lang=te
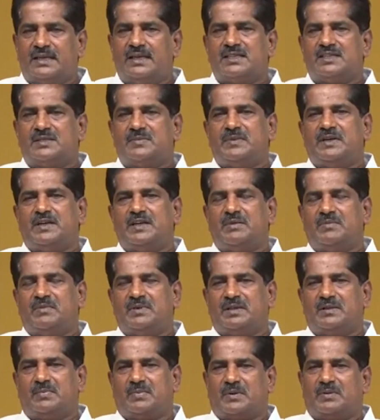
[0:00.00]
ఇంగ్లీష్ మీడియం
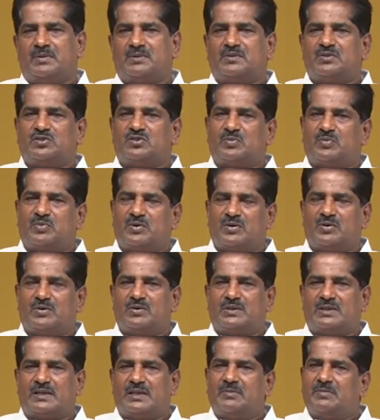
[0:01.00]
మీద ప్రభుత్వం
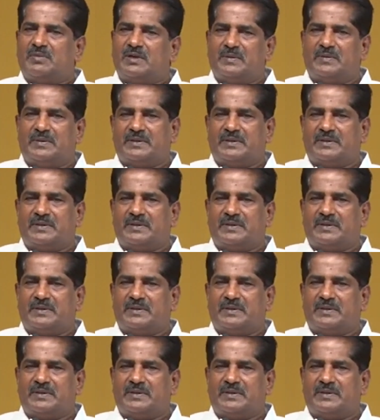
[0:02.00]
సుప్రీంకోర్టుకి వెళ్ళి